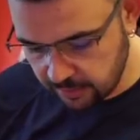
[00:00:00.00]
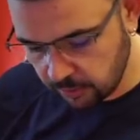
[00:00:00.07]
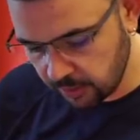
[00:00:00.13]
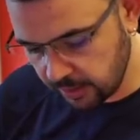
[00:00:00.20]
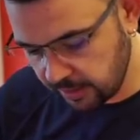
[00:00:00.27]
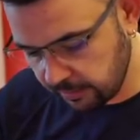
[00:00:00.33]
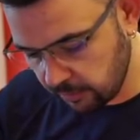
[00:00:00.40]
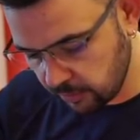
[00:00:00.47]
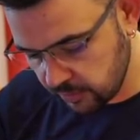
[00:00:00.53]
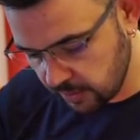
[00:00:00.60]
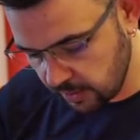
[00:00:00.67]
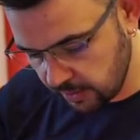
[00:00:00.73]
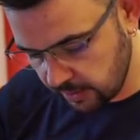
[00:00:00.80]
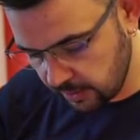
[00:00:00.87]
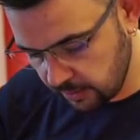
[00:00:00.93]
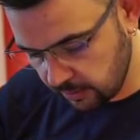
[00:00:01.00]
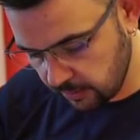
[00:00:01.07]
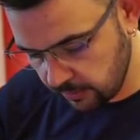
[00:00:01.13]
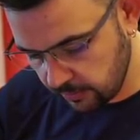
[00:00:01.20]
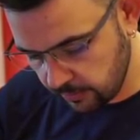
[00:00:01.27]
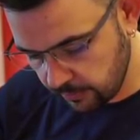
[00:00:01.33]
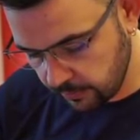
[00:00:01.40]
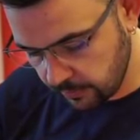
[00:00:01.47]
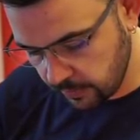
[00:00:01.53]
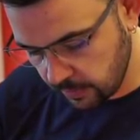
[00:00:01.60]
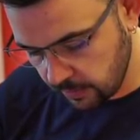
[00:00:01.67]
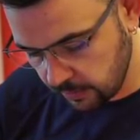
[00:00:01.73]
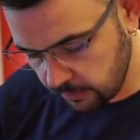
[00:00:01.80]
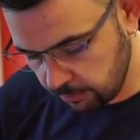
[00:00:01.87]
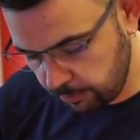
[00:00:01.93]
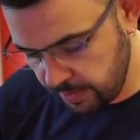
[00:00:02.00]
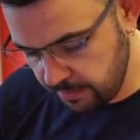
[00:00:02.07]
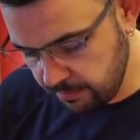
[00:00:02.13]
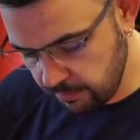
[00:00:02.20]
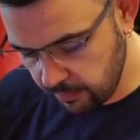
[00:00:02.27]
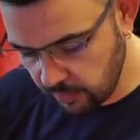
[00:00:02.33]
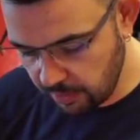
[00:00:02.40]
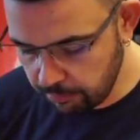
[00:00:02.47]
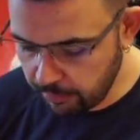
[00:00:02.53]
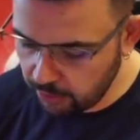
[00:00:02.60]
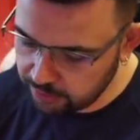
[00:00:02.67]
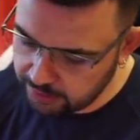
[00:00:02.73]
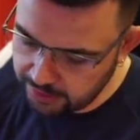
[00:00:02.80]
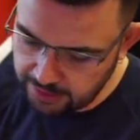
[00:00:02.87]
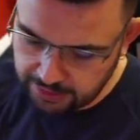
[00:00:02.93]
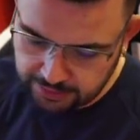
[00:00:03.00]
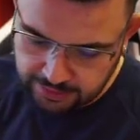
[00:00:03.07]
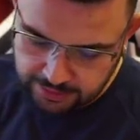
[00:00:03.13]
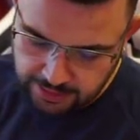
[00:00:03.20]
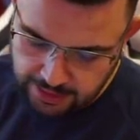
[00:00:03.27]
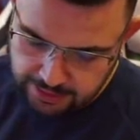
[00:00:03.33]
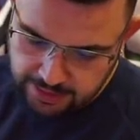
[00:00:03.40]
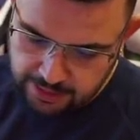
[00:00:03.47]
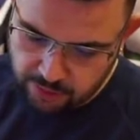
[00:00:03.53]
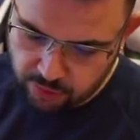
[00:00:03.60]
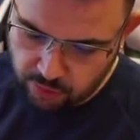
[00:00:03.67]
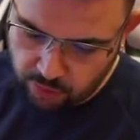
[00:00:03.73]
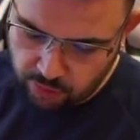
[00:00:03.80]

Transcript: Guardate quello scheletrino. Pim! Una botta gliel'ha tirata. Io sono